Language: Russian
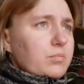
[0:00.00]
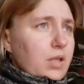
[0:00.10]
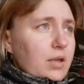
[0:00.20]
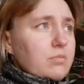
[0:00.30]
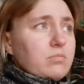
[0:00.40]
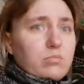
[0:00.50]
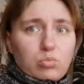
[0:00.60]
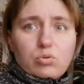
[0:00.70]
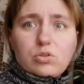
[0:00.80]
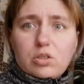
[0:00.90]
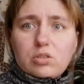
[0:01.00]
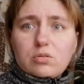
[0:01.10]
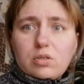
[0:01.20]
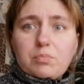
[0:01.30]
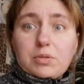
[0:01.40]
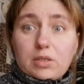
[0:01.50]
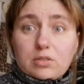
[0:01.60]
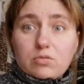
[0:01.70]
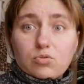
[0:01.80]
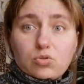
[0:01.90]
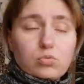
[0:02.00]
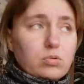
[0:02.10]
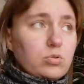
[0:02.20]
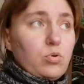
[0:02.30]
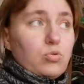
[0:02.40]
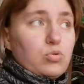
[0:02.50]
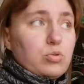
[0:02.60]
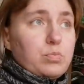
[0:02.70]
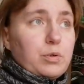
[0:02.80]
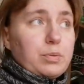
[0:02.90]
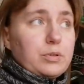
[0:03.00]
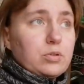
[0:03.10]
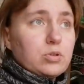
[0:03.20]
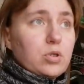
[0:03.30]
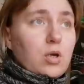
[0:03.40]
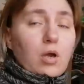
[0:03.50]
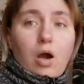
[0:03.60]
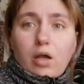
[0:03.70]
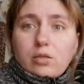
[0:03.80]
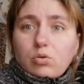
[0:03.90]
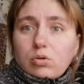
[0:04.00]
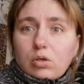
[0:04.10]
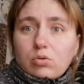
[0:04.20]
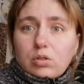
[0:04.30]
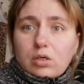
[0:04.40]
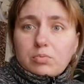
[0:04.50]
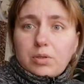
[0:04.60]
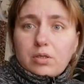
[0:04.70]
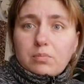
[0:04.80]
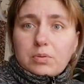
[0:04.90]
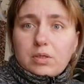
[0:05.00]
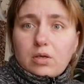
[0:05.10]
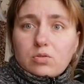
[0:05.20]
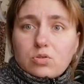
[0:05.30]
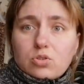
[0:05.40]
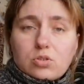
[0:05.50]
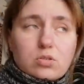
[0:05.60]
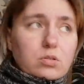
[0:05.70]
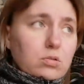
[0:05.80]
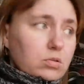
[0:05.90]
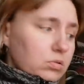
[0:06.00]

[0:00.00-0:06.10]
Да, будут дети не питаться в школе. Ну, а что теперь поделаешь? Они хоть так, хоть так у меня не питаются сейчас.